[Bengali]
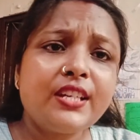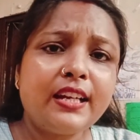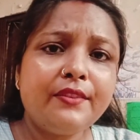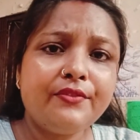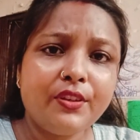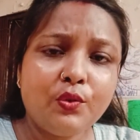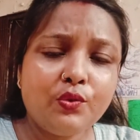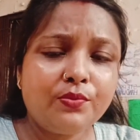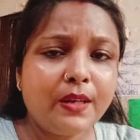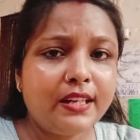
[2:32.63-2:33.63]
সেখানে
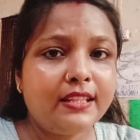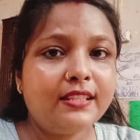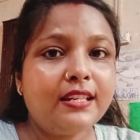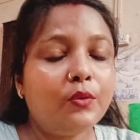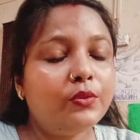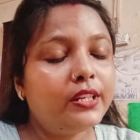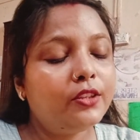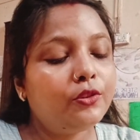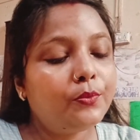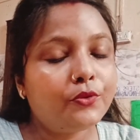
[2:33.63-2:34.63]
ভিউজ বা রিচ ডাউন
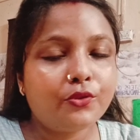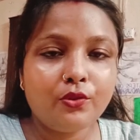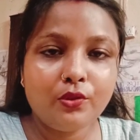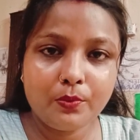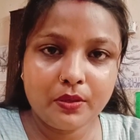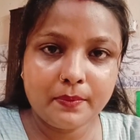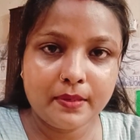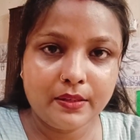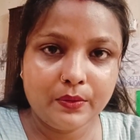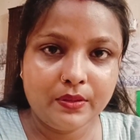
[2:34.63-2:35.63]
কিন্তু প্রচণ্ড
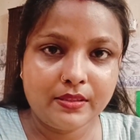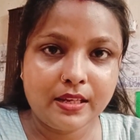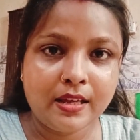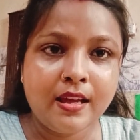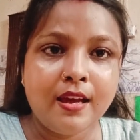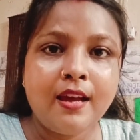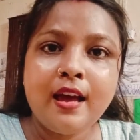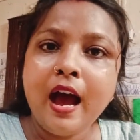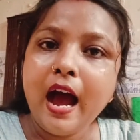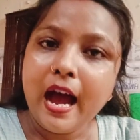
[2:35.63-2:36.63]
পরিমাণে হয়ে যায়
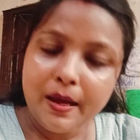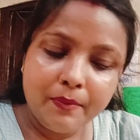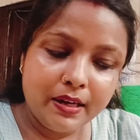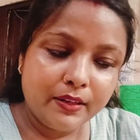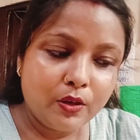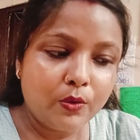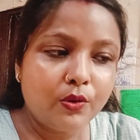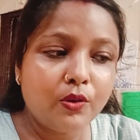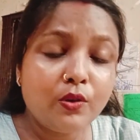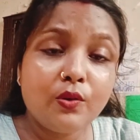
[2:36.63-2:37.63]
আবার
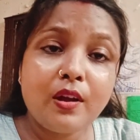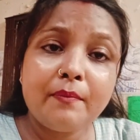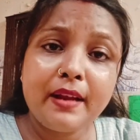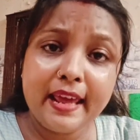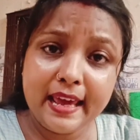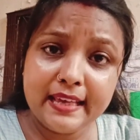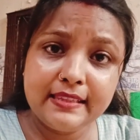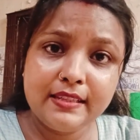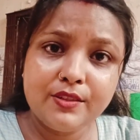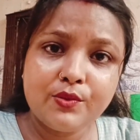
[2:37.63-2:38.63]
কখনো কখনো আমরা এই
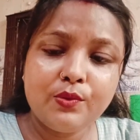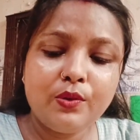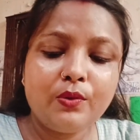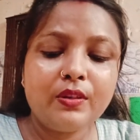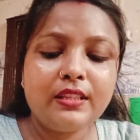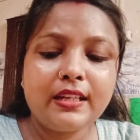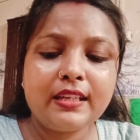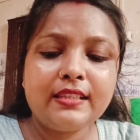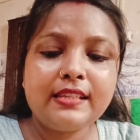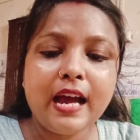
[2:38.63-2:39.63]
জিনিসগুলো করে
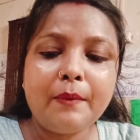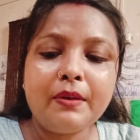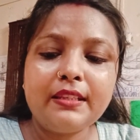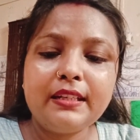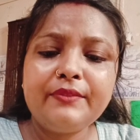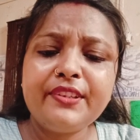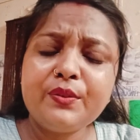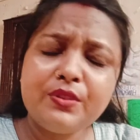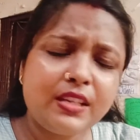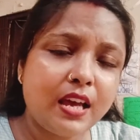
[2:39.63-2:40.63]
থাকি যে আমাদের
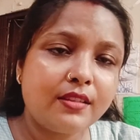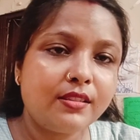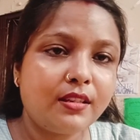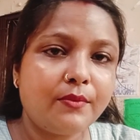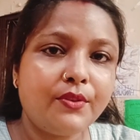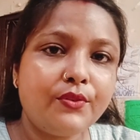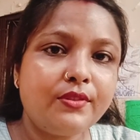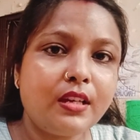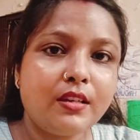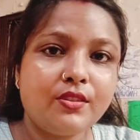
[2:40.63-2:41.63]
ভিউজই আসছে না
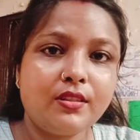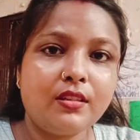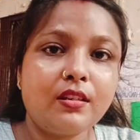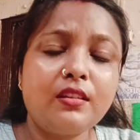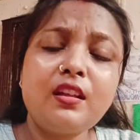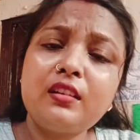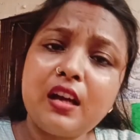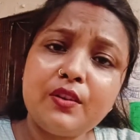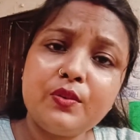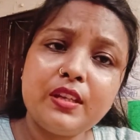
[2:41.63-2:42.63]
ভিউজই আসছে না
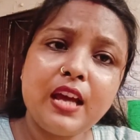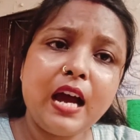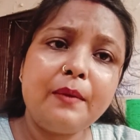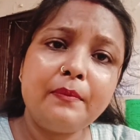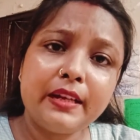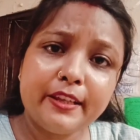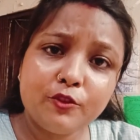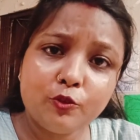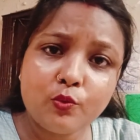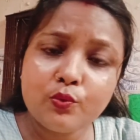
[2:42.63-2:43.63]
কারণ কি আমরা
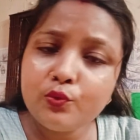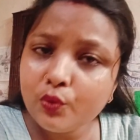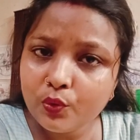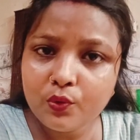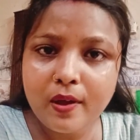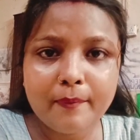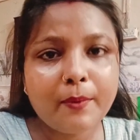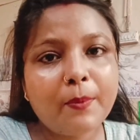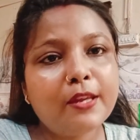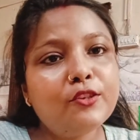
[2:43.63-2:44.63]
কিন্তু অন্য কোনো
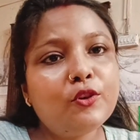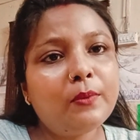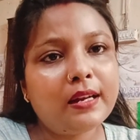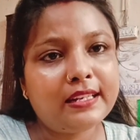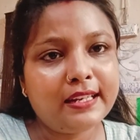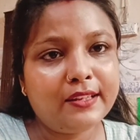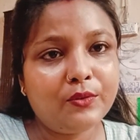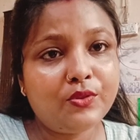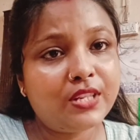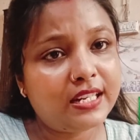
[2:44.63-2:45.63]
অ্যাপে ভিডিও বানিয়ে
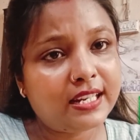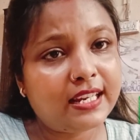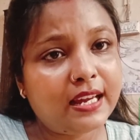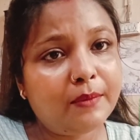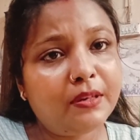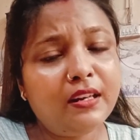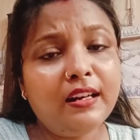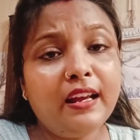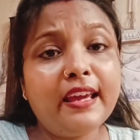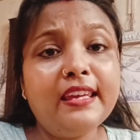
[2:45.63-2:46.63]
কিন্তু সেটাকে আবার
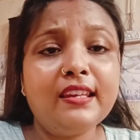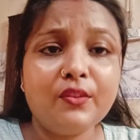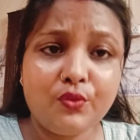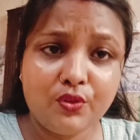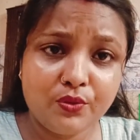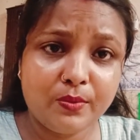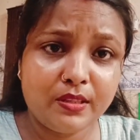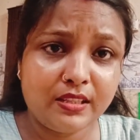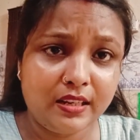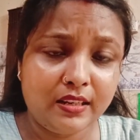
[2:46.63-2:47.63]
এই
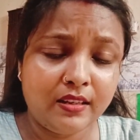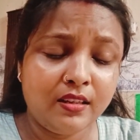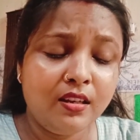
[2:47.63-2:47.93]
ইউটিউবে ছাড়ি